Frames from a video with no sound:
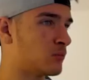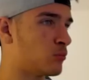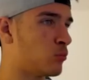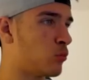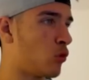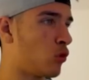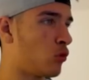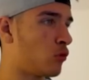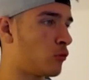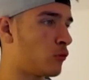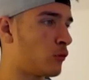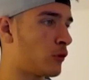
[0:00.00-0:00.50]

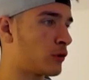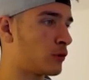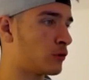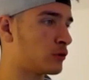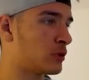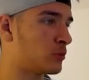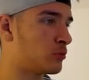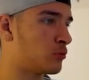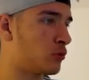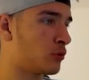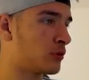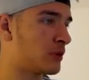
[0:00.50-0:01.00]
Bon, on voit qu'on a
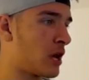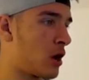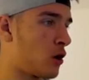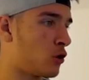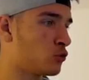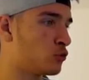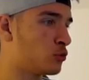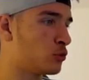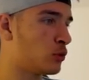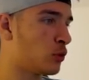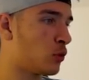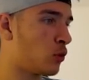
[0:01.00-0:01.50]

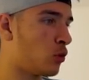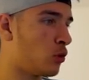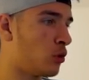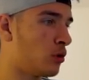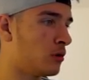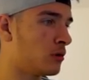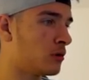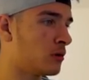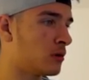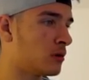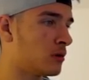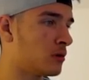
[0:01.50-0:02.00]
48 euros.
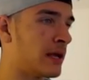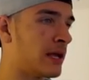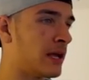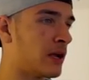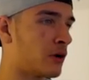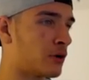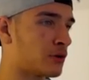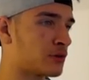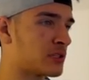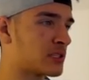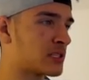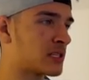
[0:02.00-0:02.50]
Alors
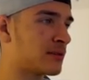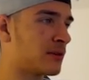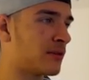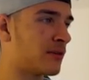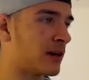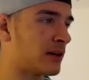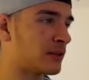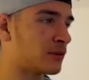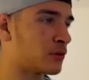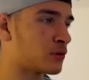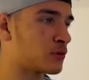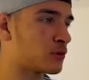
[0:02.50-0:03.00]
on sait ce qu'il faut faire
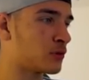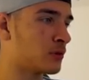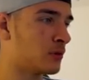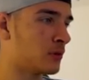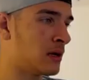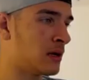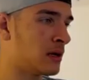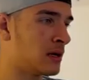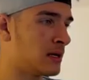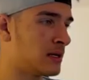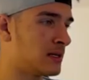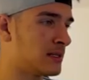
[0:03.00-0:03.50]
attention,
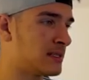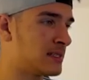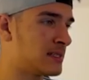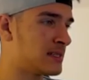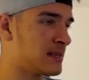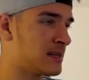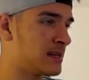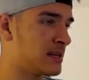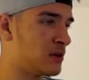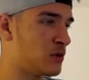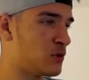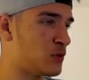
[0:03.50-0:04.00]

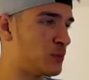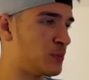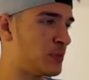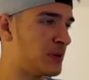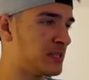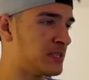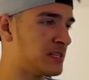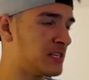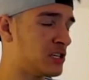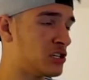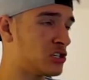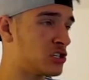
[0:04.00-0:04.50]
c'est le
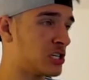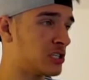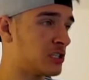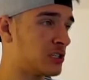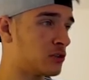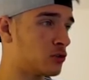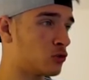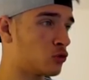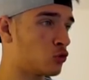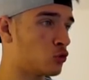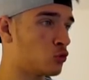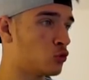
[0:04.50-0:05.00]
PCI Gen
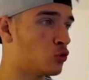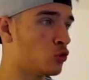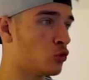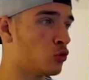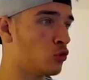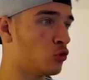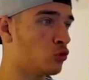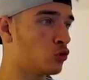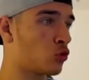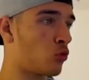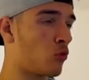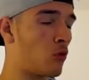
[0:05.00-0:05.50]

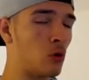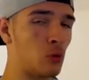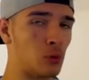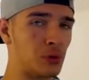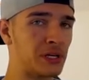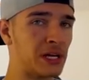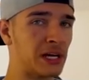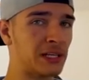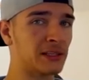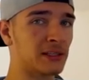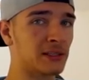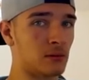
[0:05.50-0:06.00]
2, 3 ou
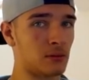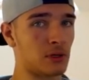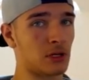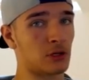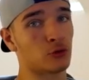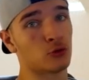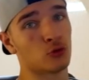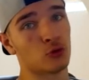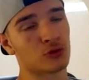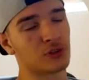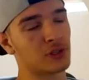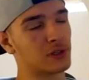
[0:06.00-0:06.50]
4.
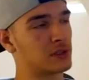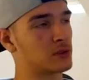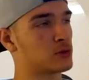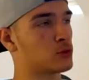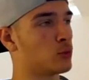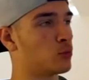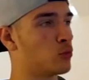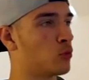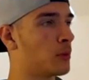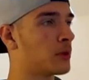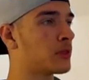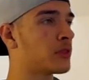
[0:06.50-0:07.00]
Merde, 2, ça n'existe
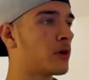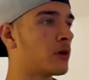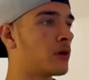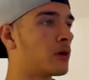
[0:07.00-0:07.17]
plus maintenant.